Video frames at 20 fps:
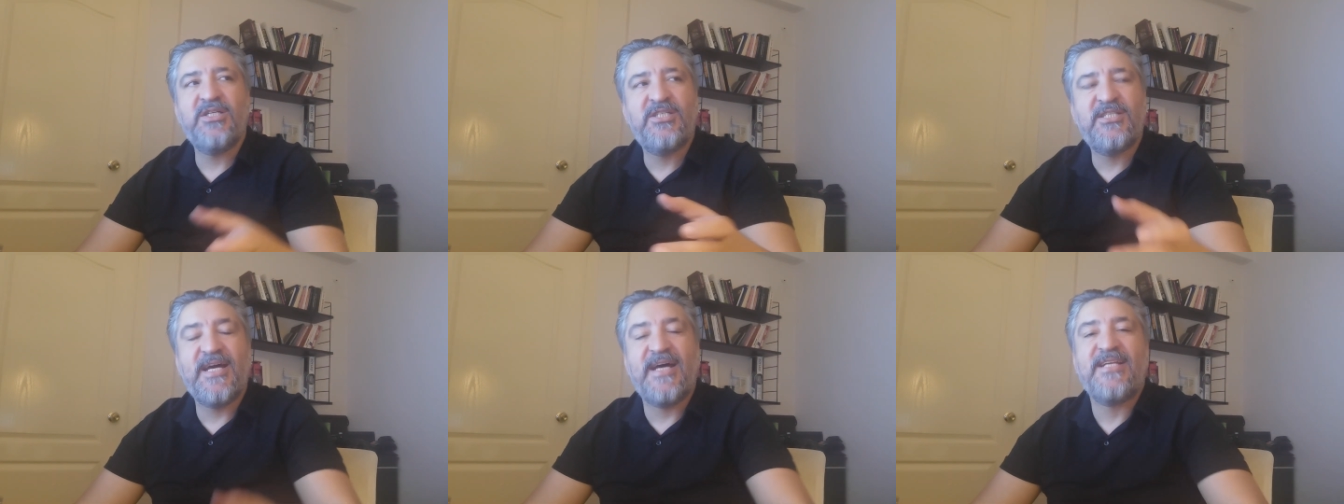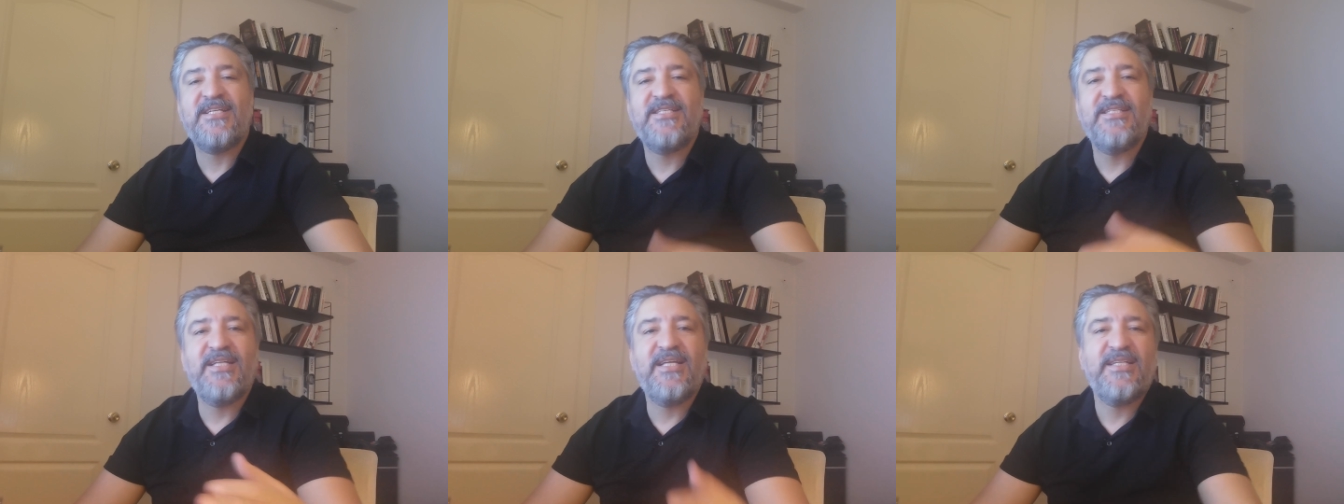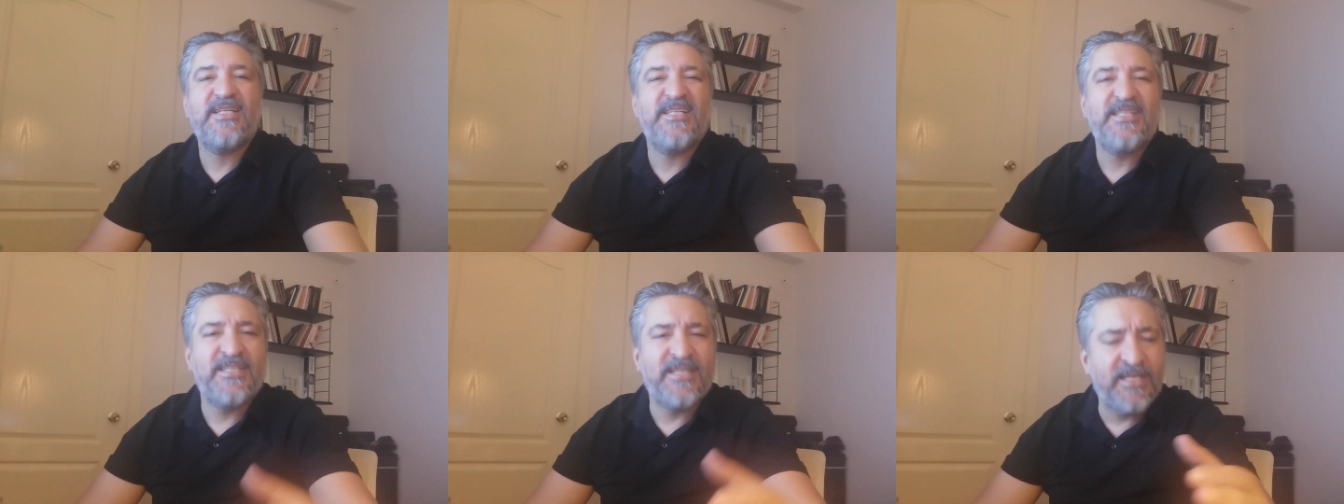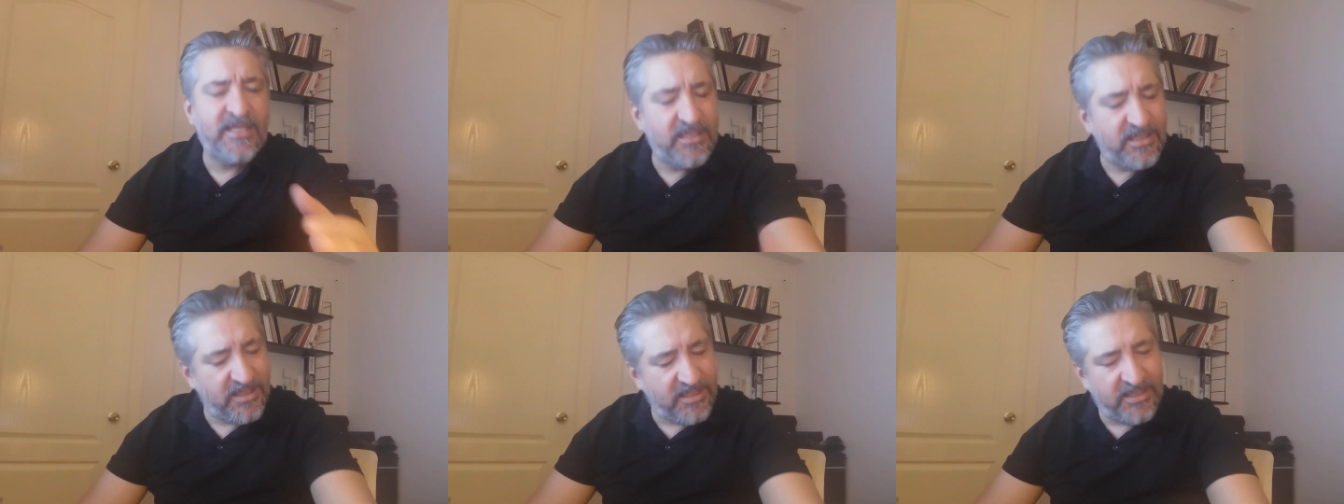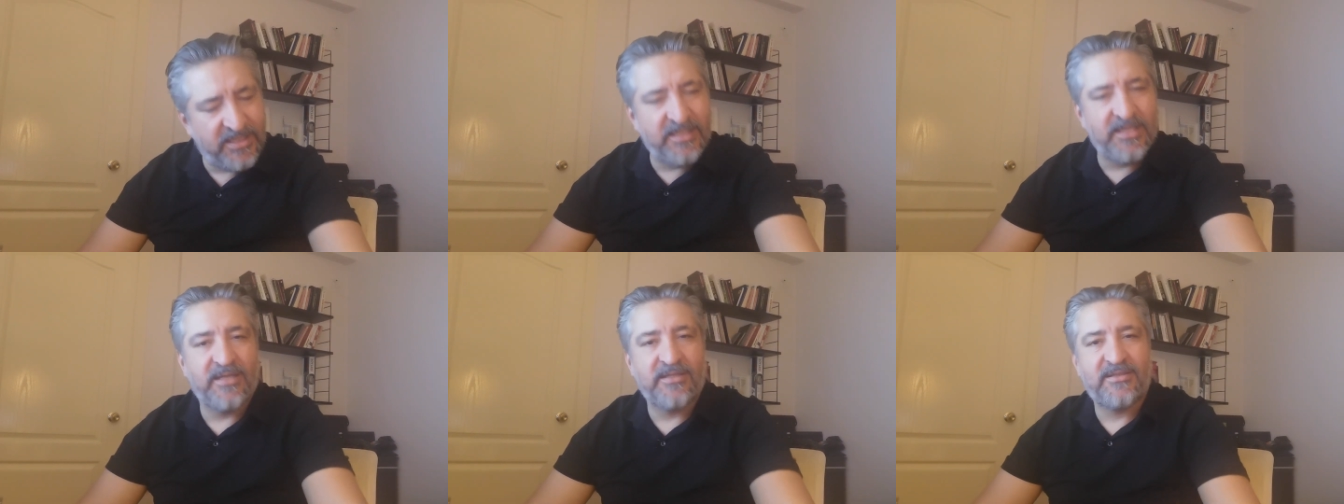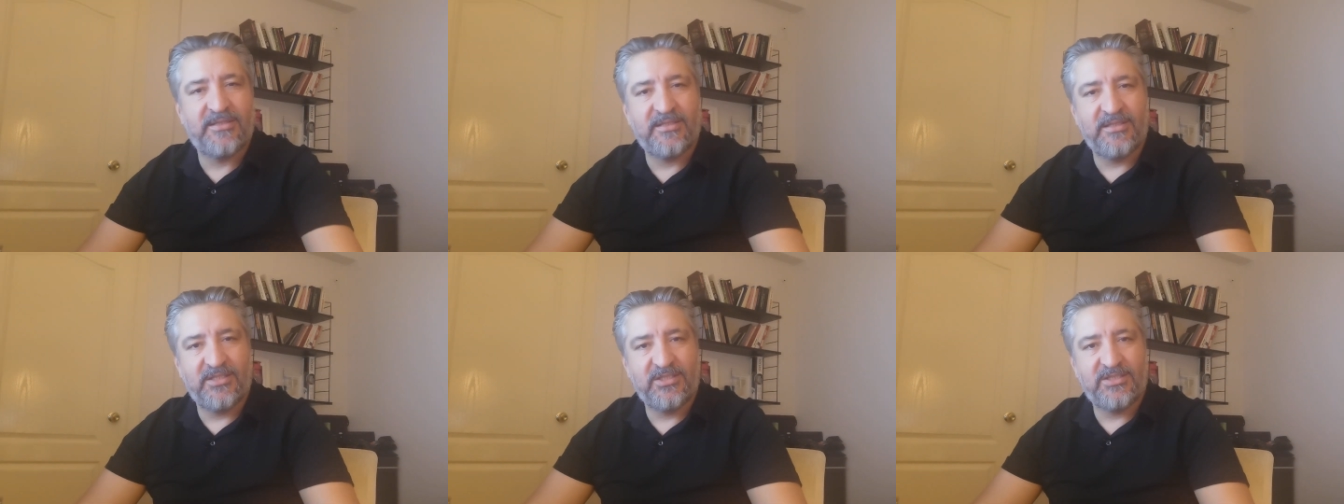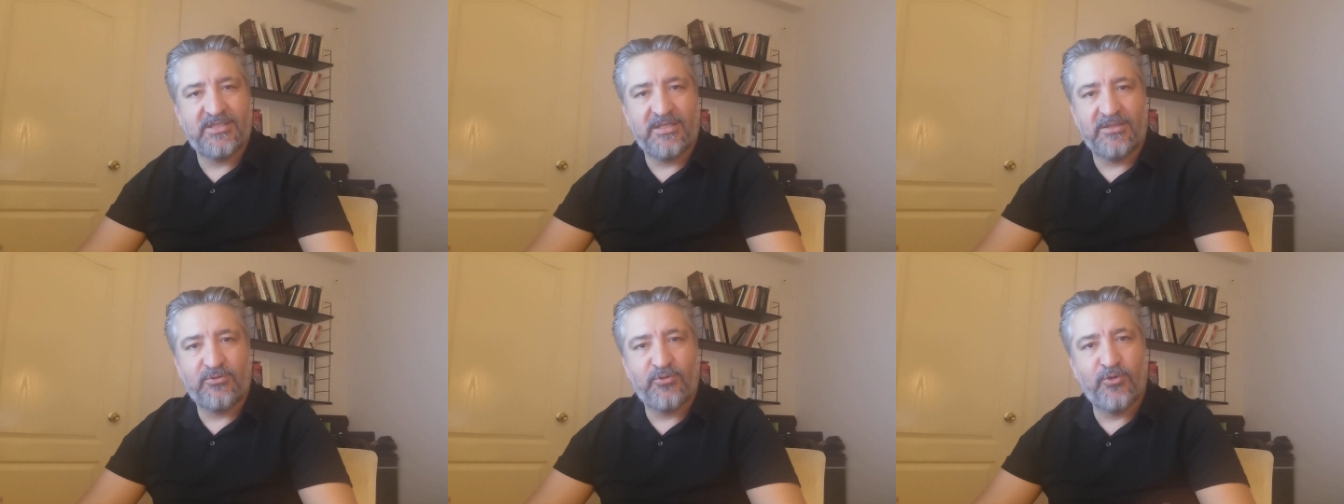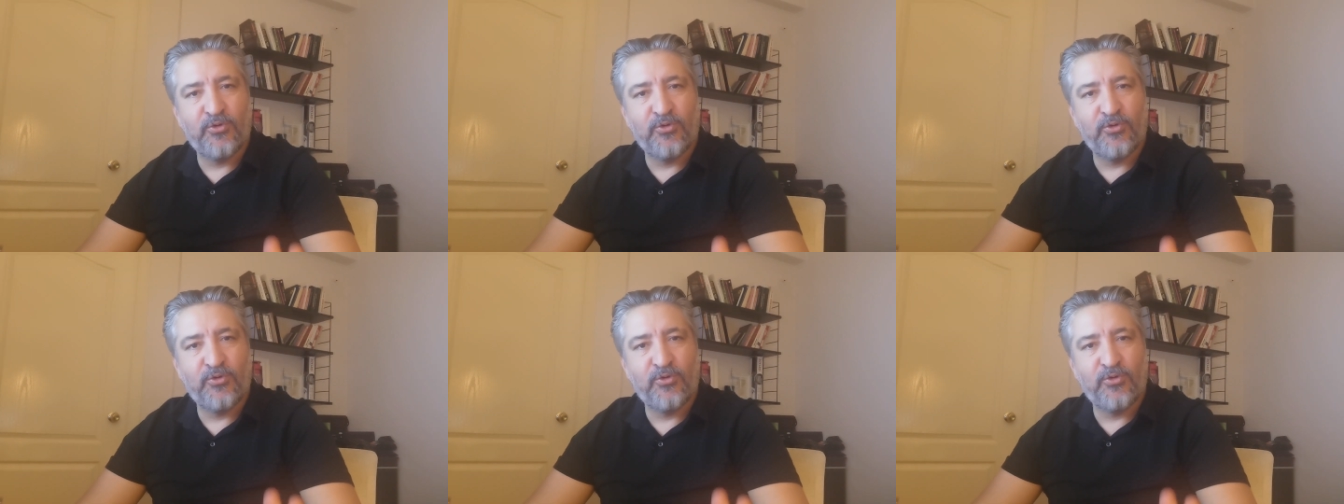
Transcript: içerisinde de yeri iyi arkadaşlar.